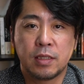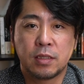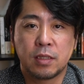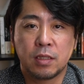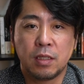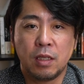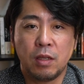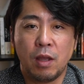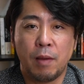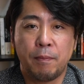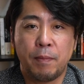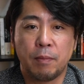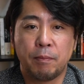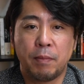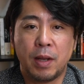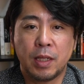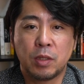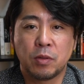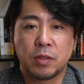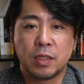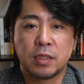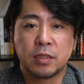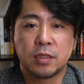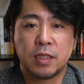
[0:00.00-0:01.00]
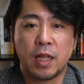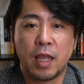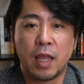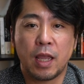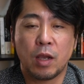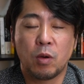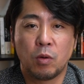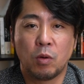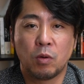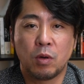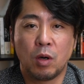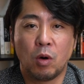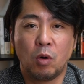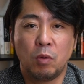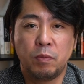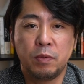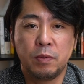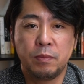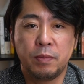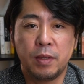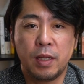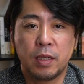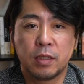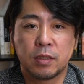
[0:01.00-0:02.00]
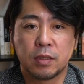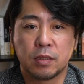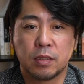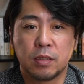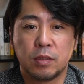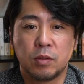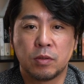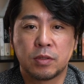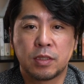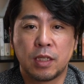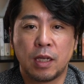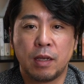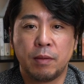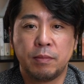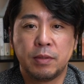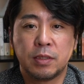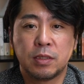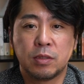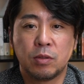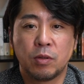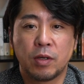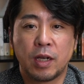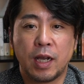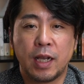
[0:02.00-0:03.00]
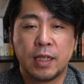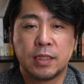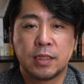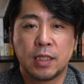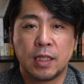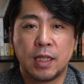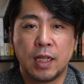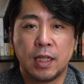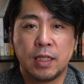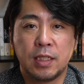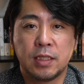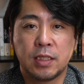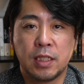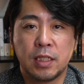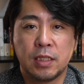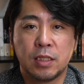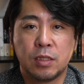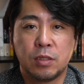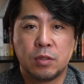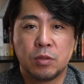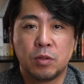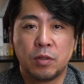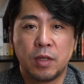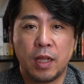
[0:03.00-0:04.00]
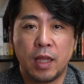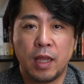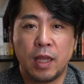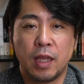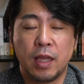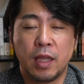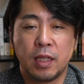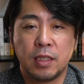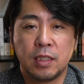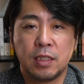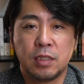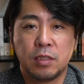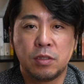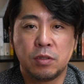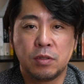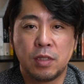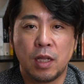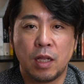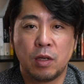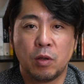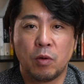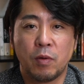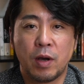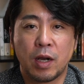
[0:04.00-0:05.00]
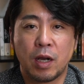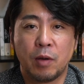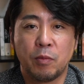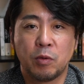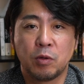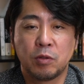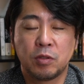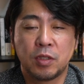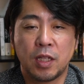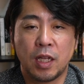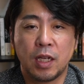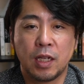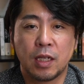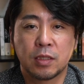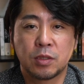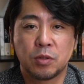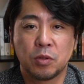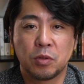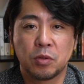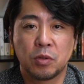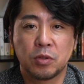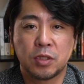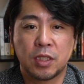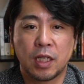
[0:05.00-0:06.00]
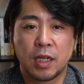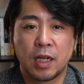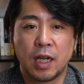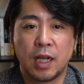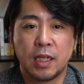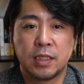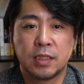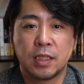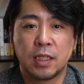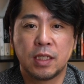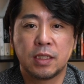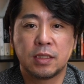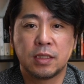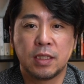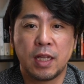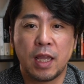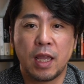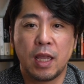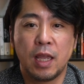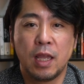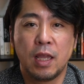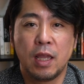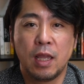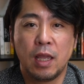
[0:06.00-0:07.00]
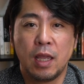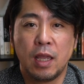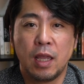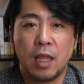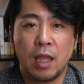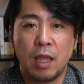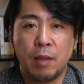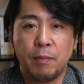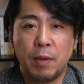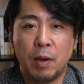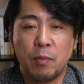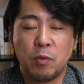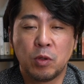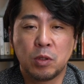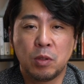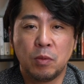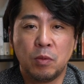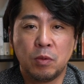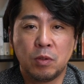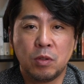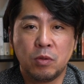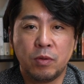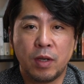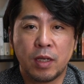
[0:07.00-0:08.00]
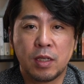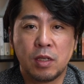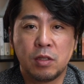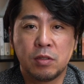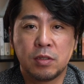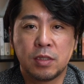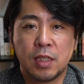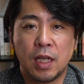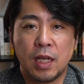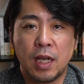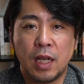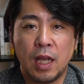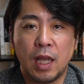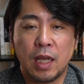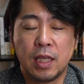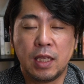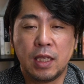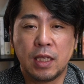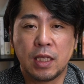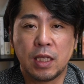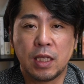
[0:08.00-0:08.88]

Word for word: 次はバドですね。ここはオープンバンクのサービスの会社で、2015年、20代の若者2人が創業した会社ですね。まあ、もともとはユーザーがい